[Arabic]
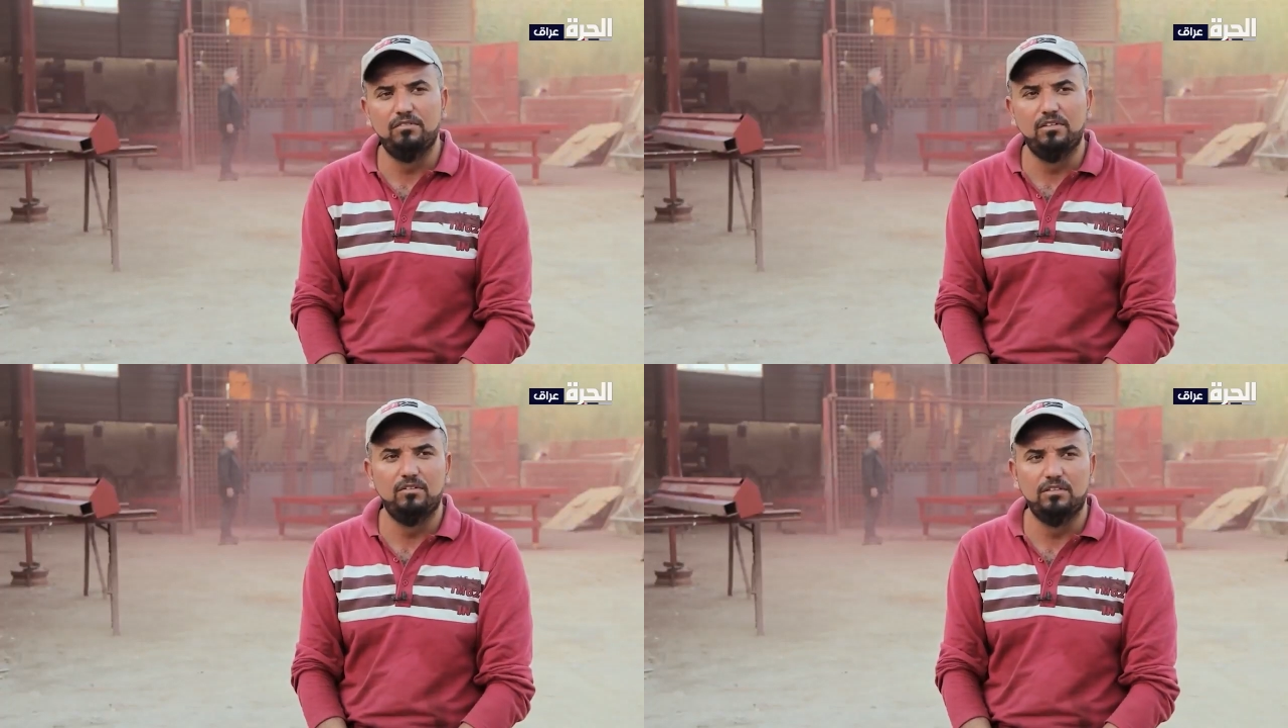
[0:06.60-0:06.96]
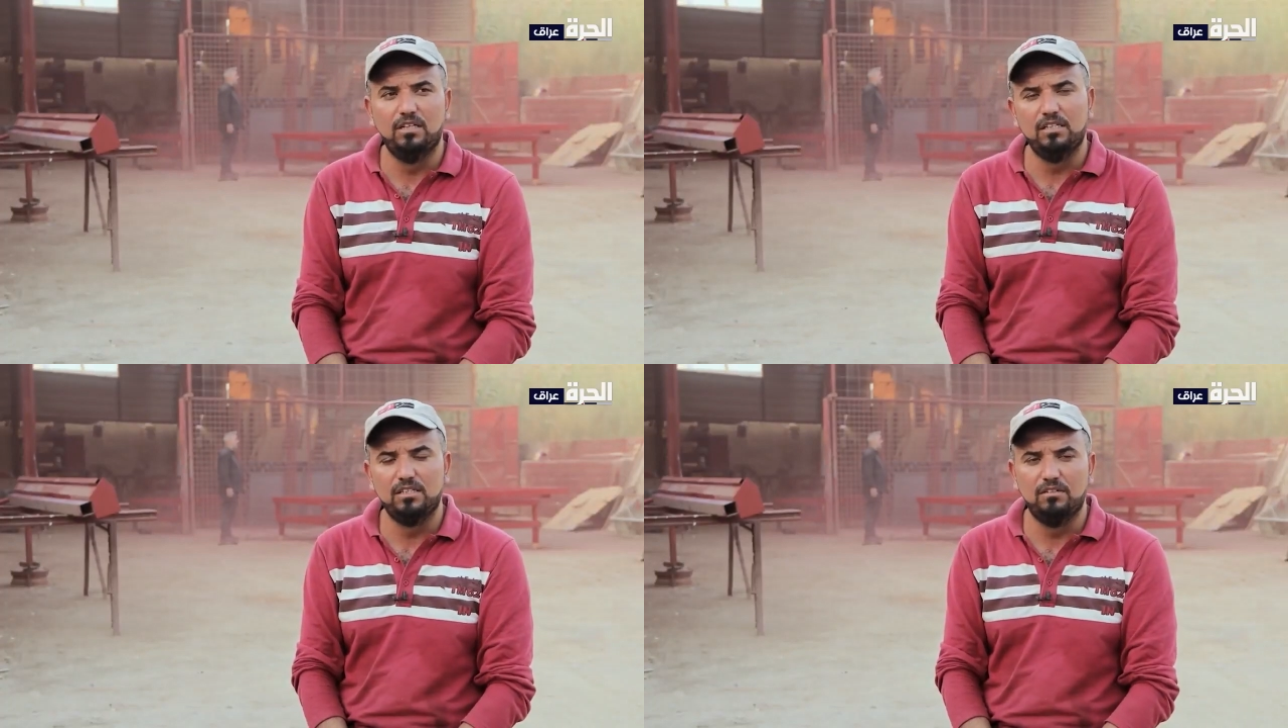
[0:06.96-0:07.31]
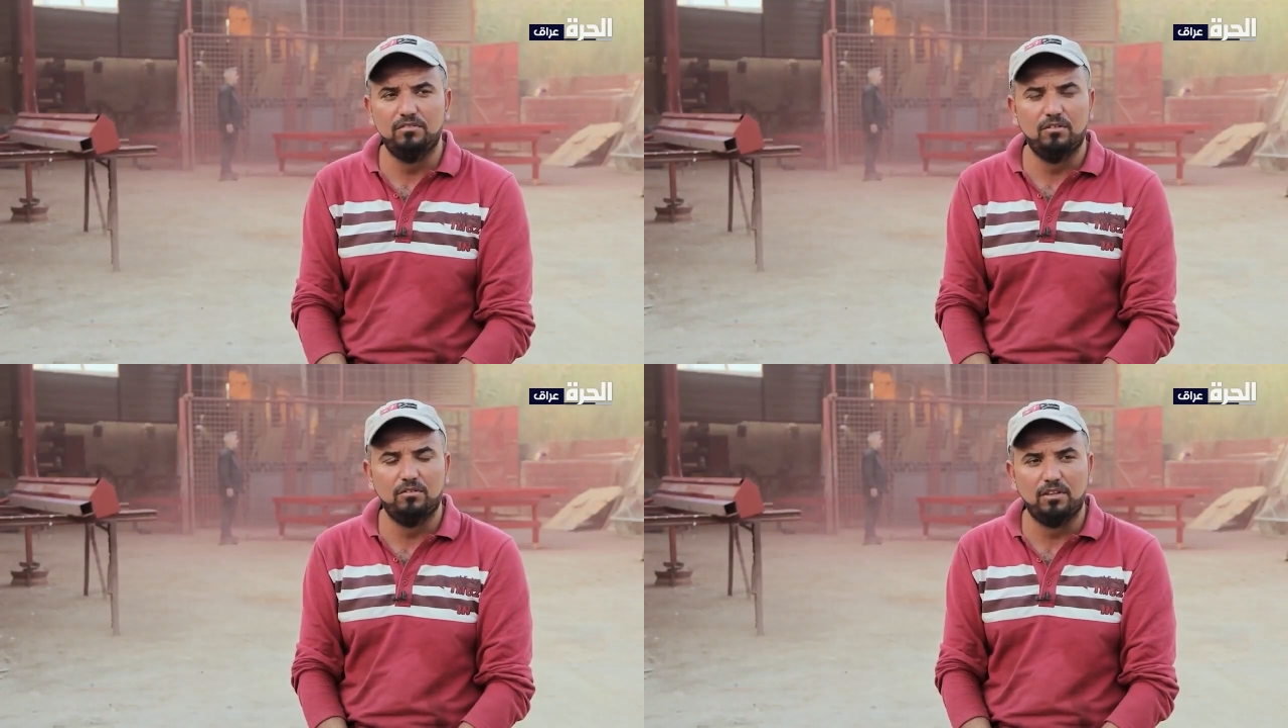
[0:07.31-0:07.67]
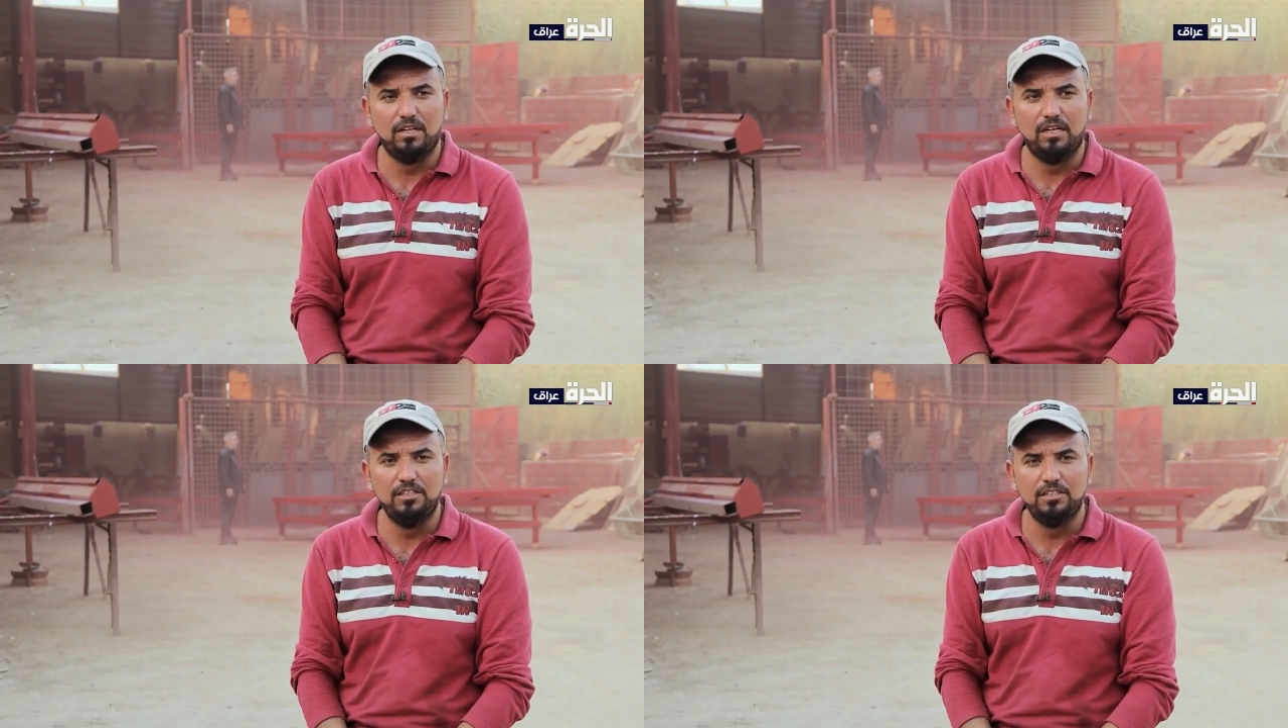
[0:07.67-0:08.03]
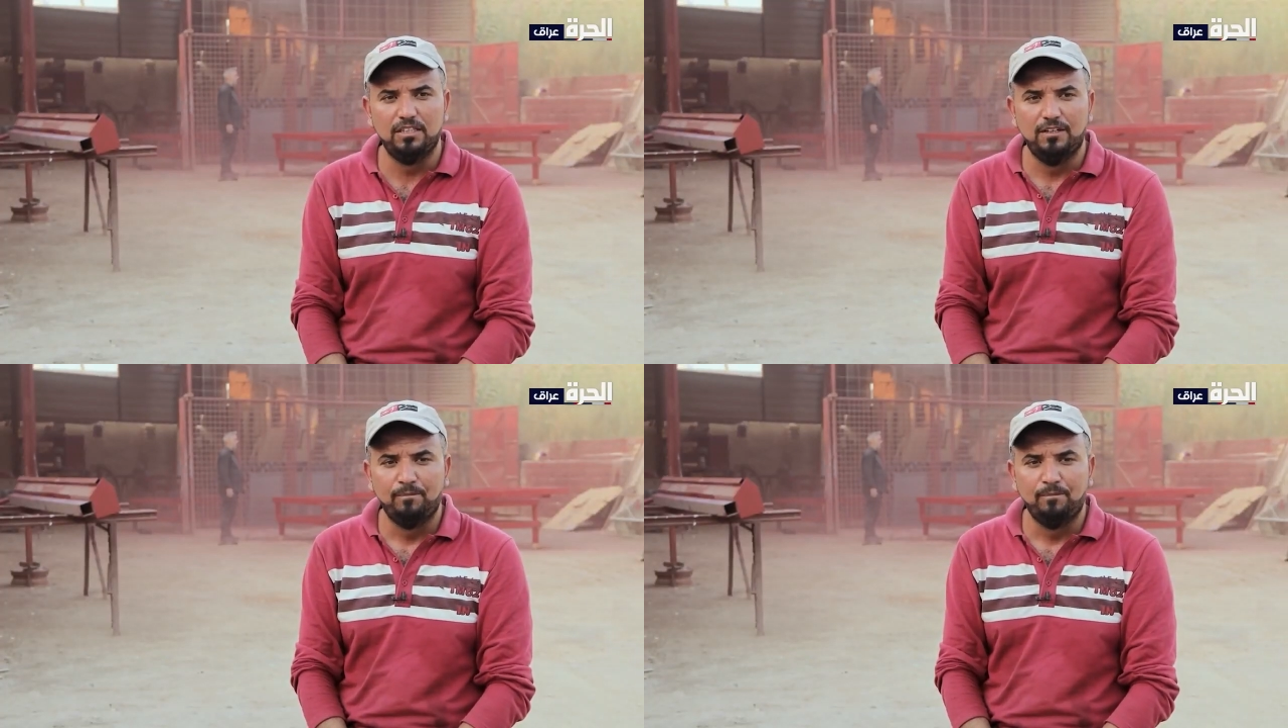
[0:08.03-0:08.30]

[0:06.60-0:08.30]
2011 2012